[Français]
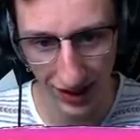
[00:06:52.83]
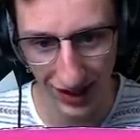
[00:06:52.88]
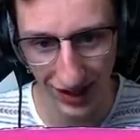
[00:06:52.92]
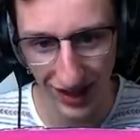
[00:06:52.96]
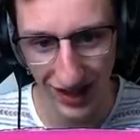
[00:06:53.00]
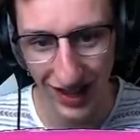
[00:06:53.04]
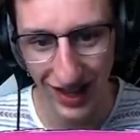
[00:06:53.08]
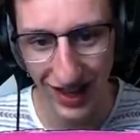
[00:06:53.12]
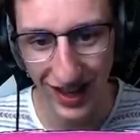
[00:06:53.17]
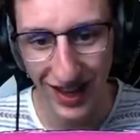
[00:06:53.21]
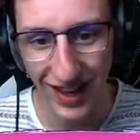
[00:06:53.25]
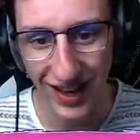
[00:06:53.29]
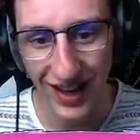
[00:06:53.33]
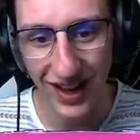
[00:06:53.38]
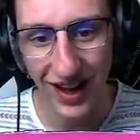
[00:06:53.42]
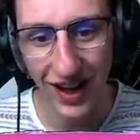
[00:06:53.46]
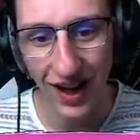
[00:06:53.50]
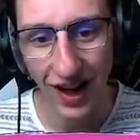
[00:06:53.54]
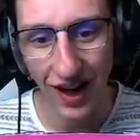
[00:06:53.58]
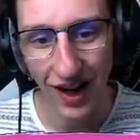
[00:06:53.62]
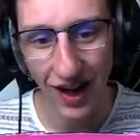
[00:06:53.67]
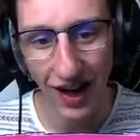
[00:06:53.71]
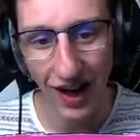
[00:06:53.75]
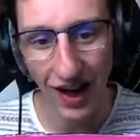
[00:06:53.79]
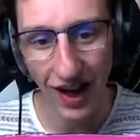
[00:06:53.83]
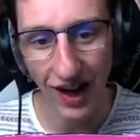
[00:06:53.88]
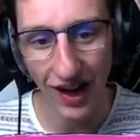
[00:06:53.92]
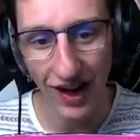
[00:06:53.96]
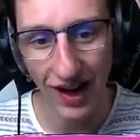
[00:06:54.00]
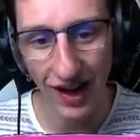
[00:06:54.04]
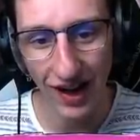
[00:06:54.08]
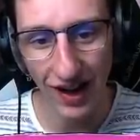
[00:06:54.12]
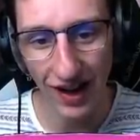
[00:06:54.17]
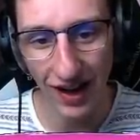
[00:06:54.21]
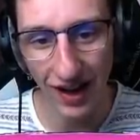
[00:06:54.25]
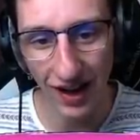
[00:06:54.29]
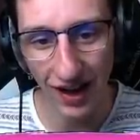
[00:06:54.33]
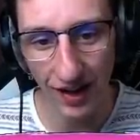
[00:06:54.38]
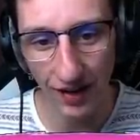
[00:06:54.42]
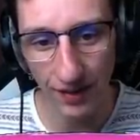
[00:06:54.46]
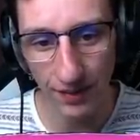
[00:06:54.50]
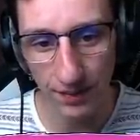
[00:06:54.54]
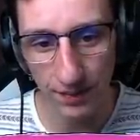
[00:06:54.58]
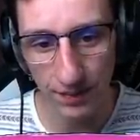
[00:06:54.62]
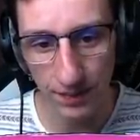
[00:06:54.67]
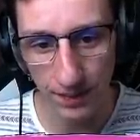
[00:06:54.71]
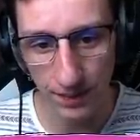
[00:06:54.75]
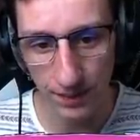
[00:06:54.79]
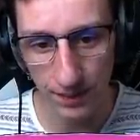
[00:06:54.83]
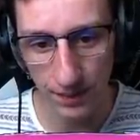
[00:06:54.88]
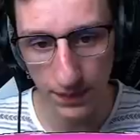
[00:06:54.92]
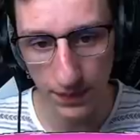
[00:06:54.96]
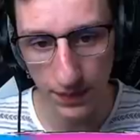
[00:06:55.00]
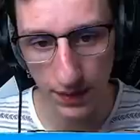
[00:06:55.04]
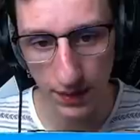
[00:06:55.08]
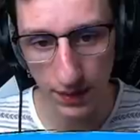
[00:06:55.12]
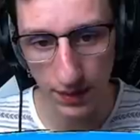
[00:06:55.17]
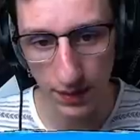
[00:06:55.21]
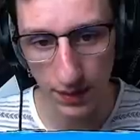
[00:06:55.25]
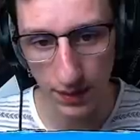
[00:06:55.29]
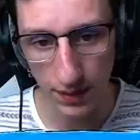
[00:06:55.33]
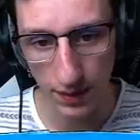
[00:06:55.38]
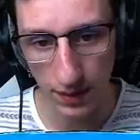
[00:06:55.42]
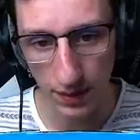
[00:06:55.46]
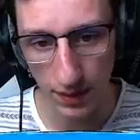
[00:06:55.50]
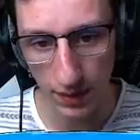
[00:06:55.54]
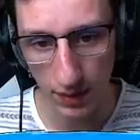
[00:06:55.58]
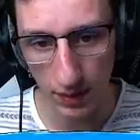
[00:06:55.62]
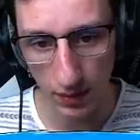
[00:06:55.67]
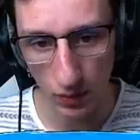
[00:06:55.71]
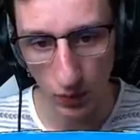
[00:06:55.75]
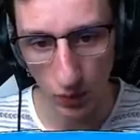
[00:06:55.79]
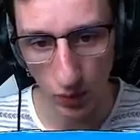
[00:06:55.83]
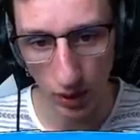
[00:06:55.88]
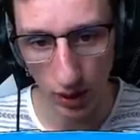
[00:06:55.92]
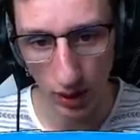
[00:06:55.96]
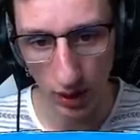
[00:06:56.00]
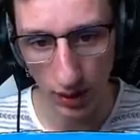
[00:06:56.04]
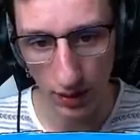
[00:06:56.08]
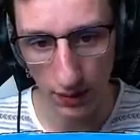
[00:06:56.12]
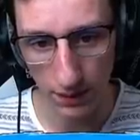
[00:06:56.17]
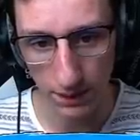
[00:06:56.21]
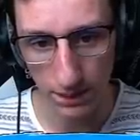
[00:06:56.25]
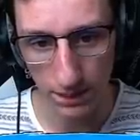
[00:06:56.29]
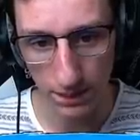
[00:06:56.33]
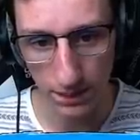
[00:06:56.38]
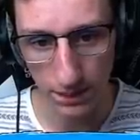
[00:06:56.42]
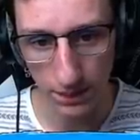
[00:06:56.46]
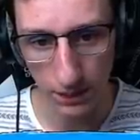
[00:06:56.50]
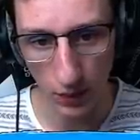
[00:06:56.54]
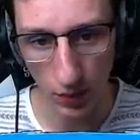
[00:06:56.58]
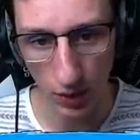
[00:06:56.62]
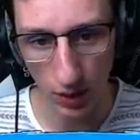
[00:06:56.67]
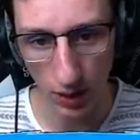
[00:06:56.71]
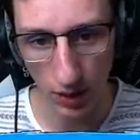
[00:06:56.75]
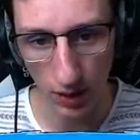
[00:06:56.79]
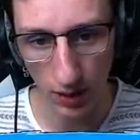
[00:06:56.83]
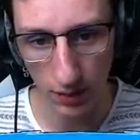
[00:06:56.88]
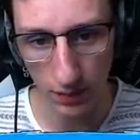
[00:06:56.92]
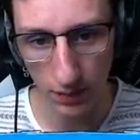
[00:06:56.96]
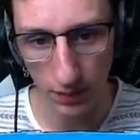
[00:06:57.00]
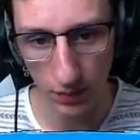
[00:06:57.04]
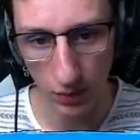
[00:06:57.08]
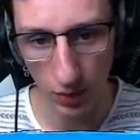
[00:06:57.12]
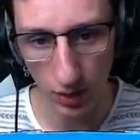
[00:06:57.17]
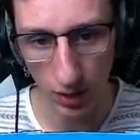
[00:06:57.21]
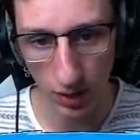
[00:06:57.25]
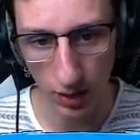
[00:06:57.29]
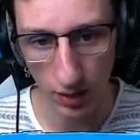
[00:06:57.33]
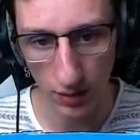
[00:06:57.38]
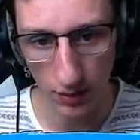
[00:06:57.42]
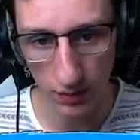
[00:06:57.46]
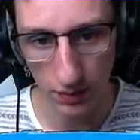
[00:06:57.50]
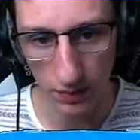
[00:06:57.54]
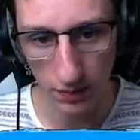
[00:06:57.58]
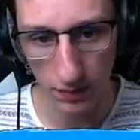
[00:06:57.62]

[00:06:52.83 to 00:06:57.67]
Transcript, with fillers: ah, ah là là. Ouais, ouais, ouais.